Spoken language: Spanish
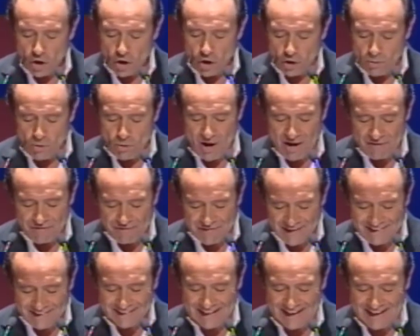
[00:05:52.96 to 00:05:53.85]
cómo
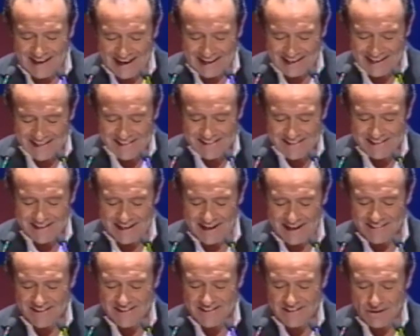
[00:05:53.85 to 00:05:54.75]
afecta la crisis
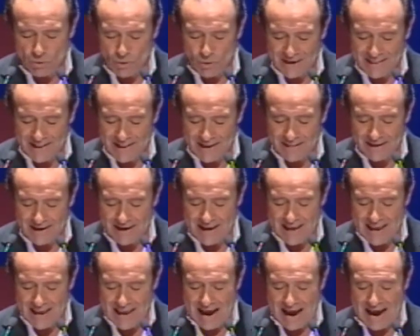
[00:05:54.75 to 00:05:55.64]
a las
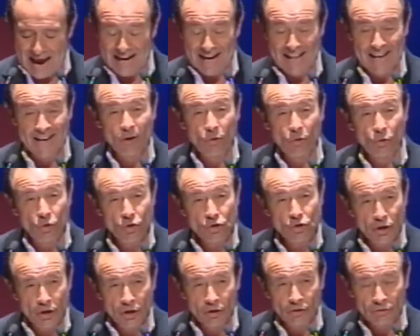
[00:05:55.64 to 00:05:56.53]
desigualdades, a la
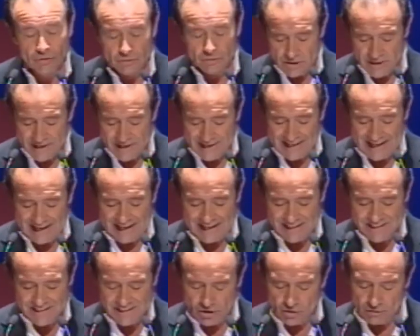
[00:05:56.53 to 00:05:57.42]
exclusión y
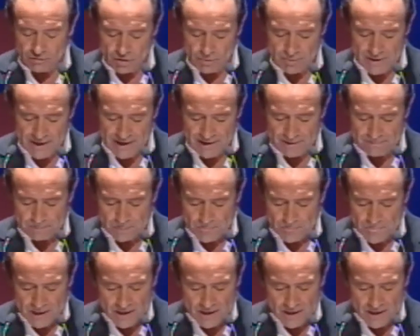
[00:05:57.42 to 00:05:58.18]
a la xenofobia?